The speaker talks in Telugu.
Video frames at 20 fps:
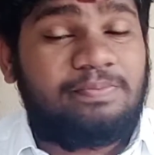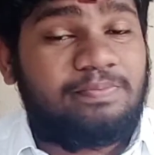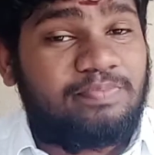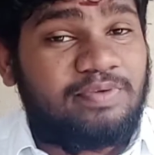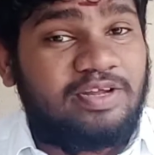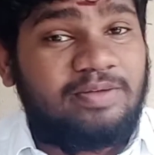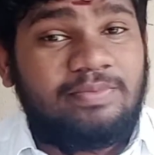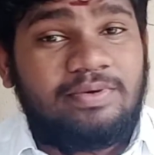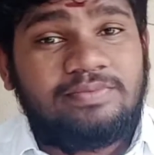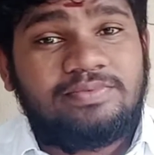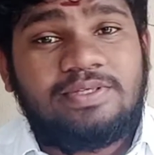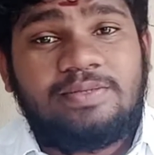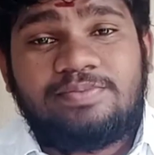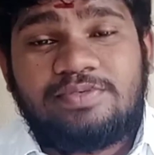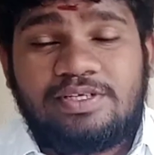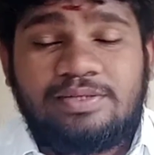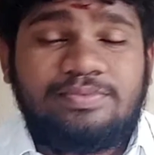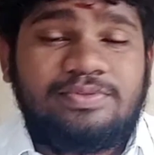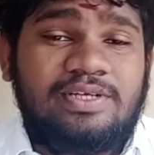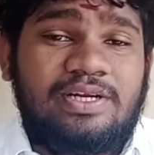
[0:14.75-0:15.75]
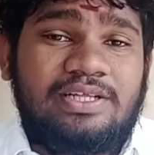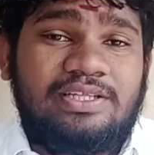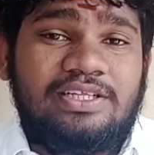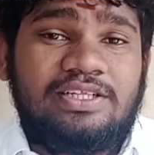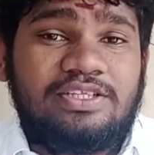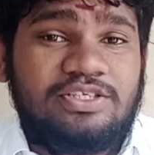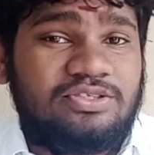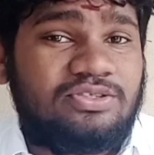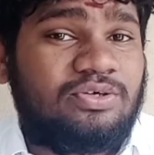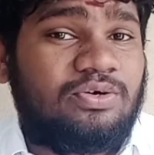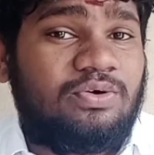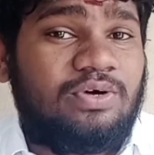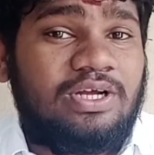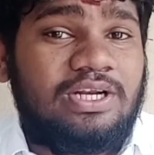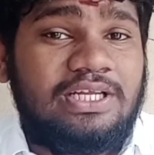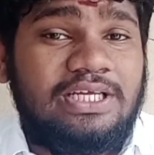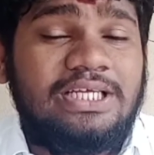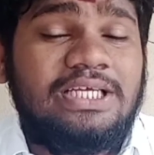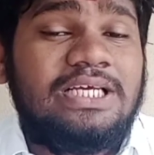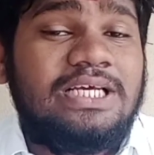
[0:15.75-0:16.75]
ప్రీమియం సబ్స్క్రిప్షన్ అయితే
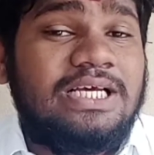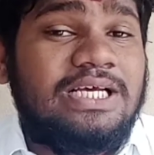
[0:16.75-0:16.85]
తీసుకోవాలి